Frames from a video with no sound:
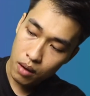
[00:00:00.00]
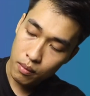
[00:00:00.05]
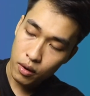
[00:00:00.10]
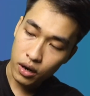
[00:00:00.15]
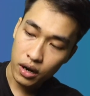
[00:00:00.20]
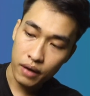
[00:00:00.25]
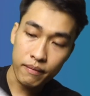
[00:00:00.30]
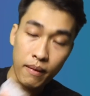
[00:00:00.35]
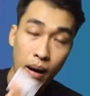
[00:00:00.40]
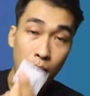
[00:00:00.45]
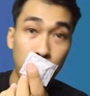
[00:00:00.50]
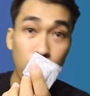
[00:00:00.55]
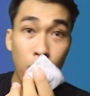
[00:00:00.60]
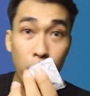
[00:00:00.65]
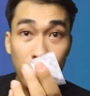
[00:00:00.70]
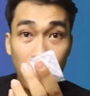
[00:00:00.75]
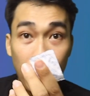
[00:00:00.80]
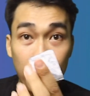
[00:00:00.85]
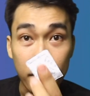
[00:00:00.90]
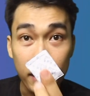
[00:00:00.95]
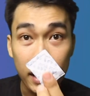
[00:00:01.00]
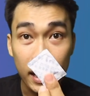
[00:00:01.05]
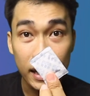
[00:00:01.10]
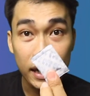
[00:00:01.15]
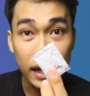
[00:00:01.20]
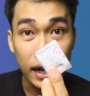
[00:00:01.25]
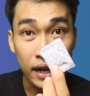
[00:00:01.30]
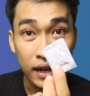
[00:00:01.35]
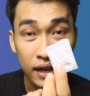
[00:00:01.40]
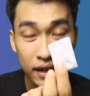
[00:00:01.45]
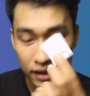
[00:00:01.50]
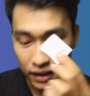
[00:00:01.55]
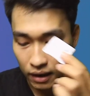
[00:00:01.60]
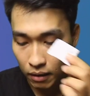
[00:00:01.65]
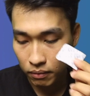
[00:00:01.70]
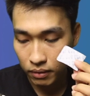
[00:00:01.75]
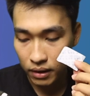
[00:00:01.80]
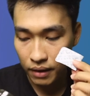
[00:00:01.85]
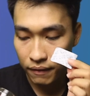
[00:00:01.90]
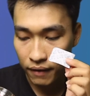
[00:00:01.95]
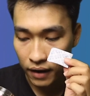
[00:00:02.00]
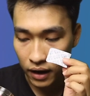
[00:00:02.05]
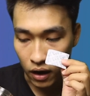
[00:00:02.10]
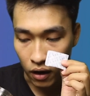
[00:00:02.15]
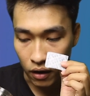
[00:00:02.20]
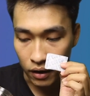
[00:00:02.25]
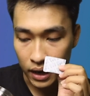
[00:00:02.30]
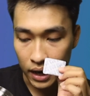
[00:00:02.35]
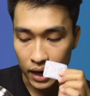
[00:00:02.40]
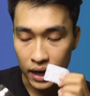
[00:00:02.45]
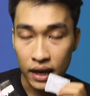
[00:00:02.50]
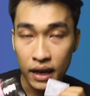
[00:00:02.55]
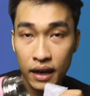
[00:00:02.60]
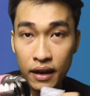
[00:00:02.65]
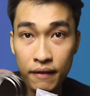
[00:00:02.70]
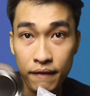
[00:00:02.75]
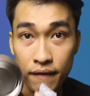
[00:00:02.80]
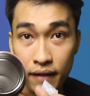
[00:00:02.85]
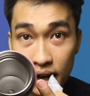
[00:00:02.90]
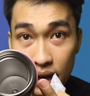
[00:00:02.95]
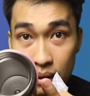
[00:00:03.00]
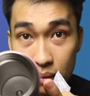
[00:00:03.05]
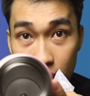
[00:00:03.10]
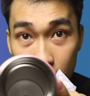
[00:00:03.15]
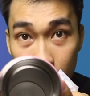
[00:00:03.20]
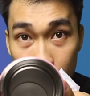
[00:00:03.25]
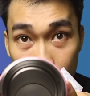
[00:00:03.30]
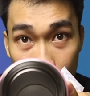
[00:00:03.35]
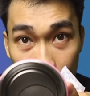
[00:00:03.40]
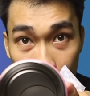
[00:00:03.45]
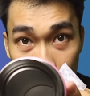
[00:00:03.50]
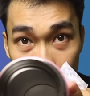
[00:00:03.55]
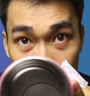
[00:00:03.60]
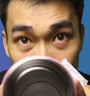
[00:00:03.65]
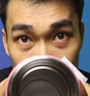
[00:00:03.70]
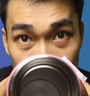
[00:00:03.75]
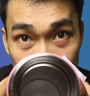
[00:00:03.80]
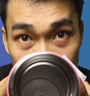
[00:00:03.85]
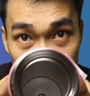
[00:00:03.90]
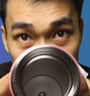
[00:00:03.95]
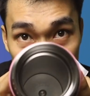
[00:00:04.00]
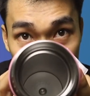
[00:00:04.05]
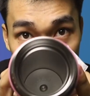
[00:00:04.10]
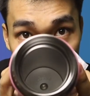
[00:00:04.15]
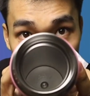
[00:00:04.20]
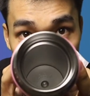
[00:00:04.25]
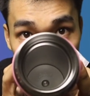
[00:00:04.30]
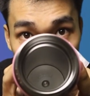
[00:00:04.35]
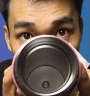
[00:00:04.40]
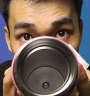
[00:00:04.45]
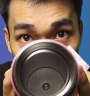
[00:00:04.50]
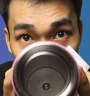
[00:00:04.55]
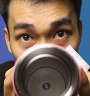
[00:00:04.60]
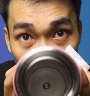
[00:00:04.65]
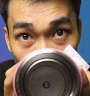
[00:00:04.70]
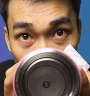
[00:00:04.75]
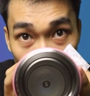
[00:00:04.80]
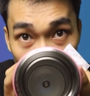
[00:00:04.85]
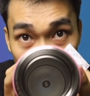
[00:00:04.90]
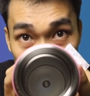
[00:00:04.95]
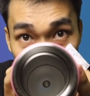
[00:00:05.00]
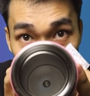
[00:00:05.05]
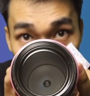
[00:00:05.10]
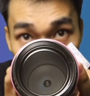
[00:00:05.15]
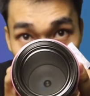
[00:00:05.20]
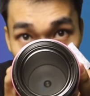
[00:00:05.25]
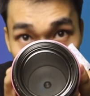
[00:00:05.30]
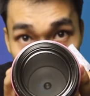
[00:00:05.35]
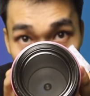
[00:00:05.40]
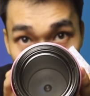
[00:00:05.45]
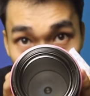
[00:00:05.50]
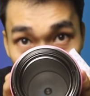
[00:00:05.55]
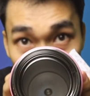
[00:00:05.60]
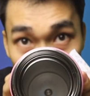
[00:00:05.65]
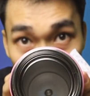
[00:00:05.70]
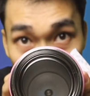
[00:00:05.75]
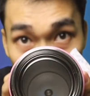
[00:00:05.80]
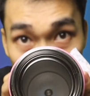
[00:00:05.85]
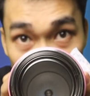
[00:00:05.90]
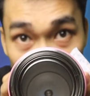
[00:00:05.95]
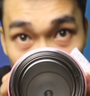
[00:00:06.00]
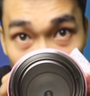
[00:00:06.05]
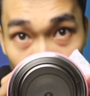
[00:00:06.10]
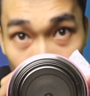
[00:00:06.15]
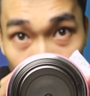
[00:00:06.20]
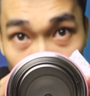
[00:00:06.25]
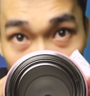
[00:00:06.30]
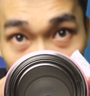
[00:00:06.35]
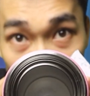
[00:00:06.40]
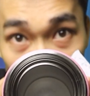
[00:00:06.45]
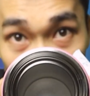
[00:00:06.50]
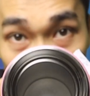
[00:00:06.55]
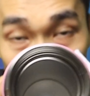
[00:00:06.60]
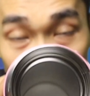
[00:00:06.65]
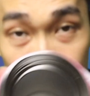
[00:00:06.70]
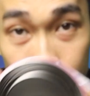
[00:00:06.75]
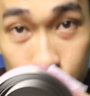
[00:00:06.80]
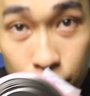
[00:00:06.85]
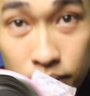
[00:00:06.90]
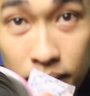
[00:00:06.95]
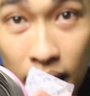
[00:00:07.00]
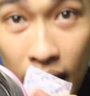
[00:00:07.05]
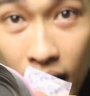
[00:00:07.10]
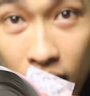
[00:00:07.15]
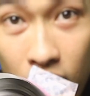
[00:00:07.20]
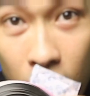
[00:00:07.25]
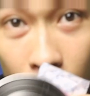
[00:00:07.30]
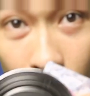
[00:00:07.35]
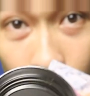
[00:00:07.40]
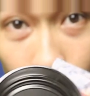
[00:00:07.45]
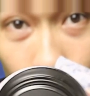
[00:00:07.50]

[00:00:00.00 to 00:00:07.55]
một cái bọc hút ẩm ở đây nha, trong cái phần lõi này. Và khi mà các bạn lấy cái phần hút ẩm ra, các bạn sẽ nhìn thấy bên trong này nè, chúng ta có